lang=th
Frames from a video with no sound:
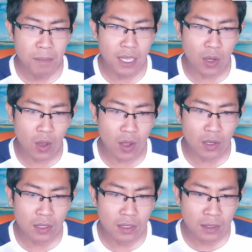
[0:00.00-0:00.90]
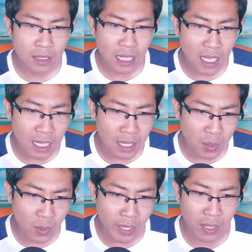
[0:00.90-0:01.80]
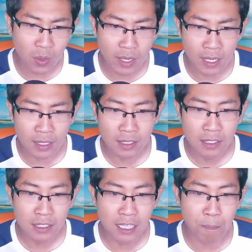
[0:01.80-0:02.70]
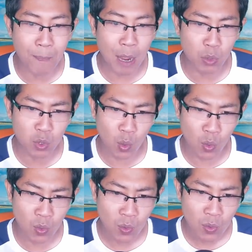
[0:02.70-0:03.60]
มีน้องที่โรงเรียนคนหนึ่ง ชื่อเปาตุง